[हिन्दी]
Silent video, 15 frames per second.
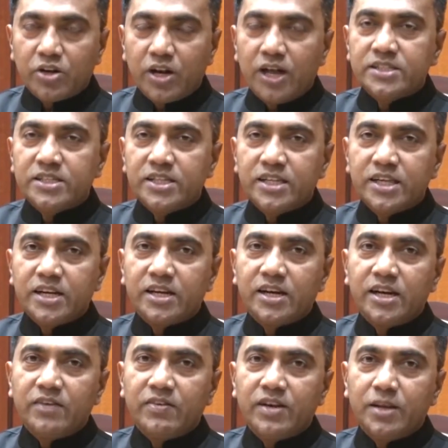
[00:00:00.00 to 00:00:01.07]
राजनीति
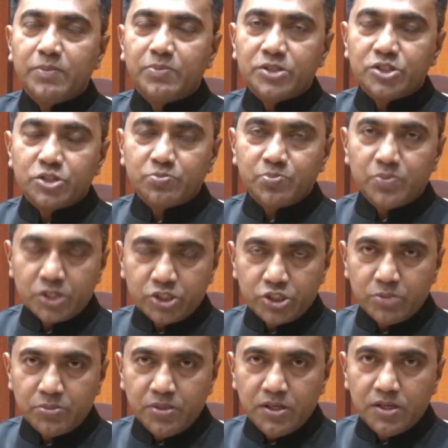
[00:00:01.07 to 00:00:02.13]
करने वाले
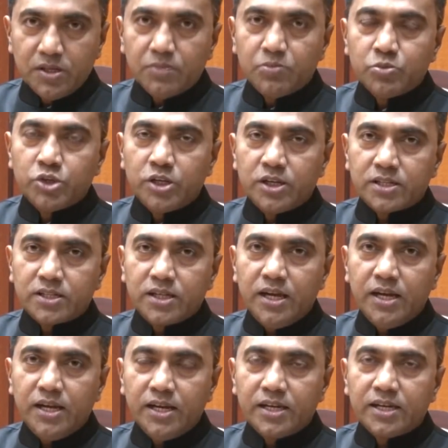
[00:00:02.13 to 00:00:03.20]
पक्ष मुझे लगता
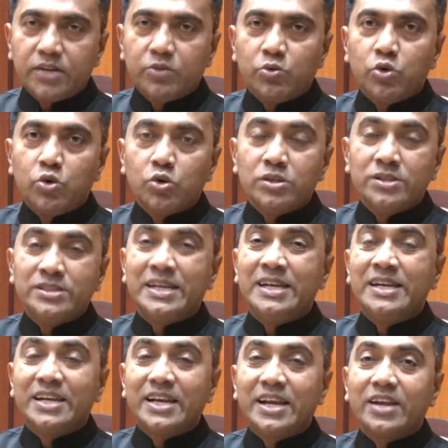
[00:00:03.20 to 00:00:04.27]
है कि वो
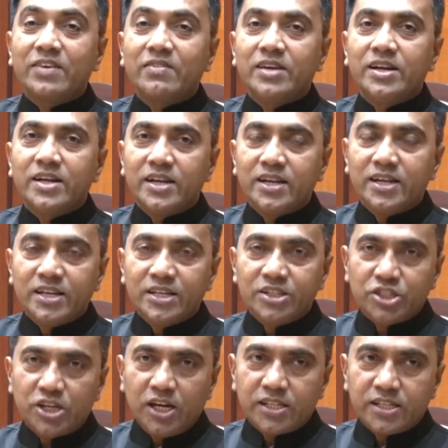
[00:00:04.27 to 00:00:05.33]
जेंडर इक्वलिटी
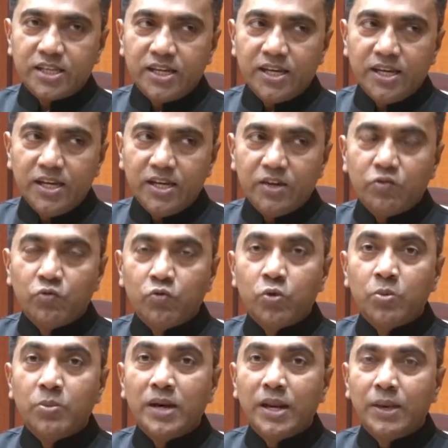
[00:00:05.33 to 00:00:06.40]
नहीं चाहते हैं
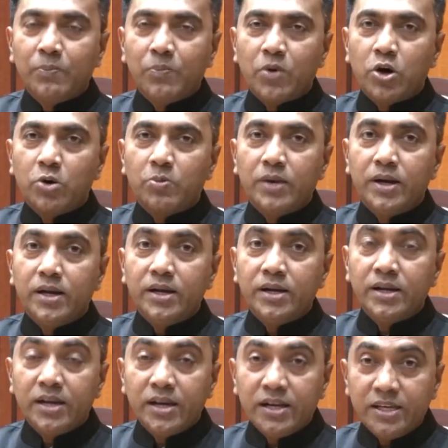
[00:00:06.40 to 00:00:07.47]
वुमेन एम्पावरमेंट
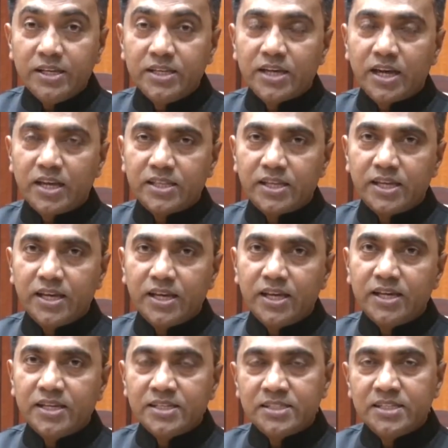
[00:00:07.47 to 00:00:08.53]
नहीं चाहते हैं
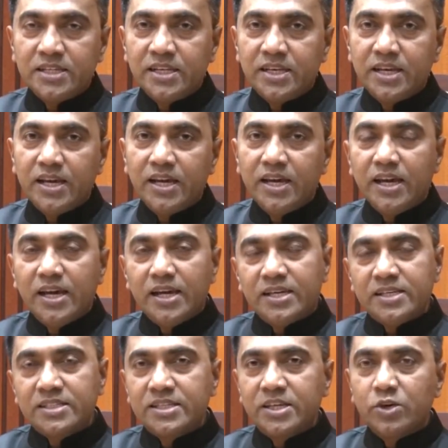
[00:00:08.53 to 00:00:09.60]

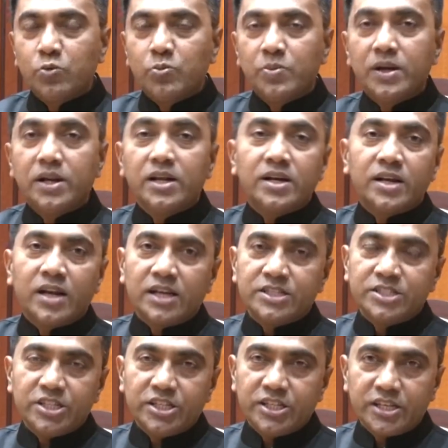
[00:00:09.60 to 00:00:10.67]
इसीलिए इसके ऊपर
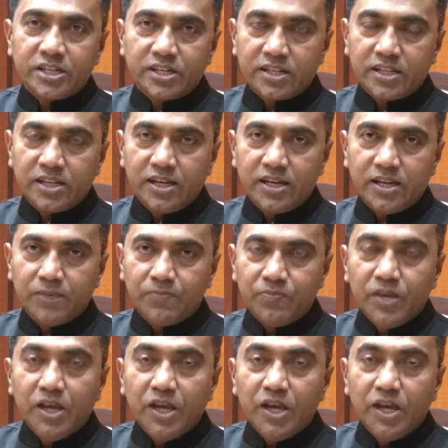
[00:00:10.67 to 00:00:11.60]
राजनीति करते हैं